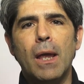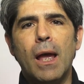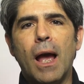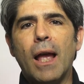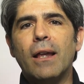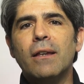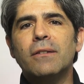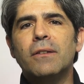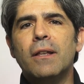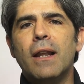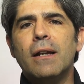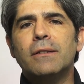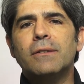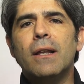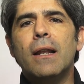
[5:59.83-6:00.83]
Hay que
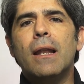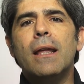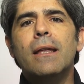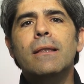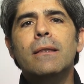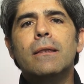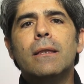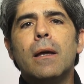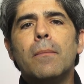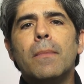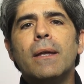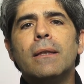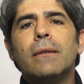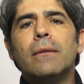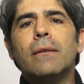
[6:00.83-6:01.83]
estirarse
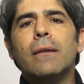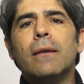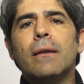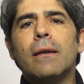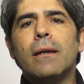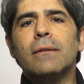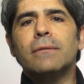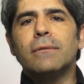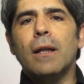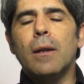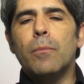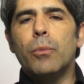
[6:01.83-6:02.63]
lentamente hasta el